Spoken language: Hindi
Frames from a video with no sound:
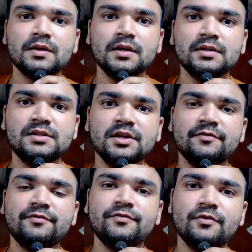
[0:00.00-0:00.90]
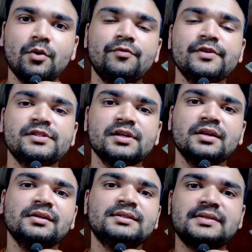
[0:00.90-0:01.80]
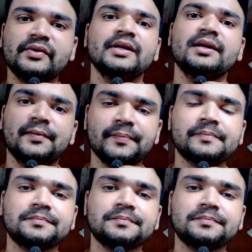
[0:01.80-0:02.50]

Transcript: के जी एफ ऑफिशियल ट्रेलर